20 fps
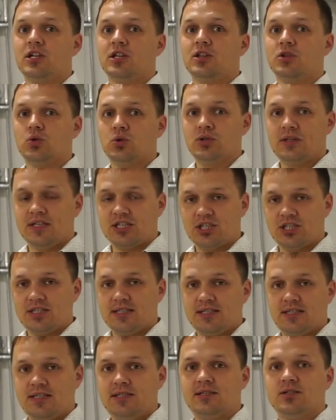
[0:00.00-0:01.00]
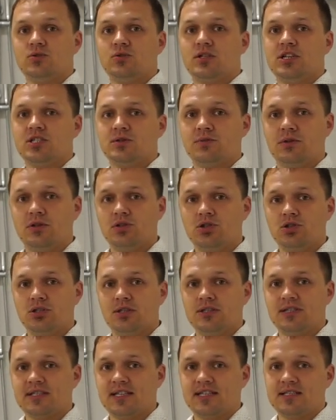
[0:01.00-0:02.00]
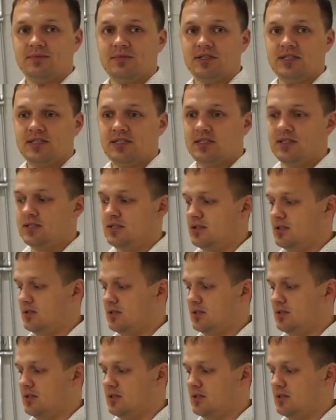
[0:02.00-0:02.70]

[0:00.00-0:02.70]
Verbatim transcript: Но и даже здесь у нас получилось разместить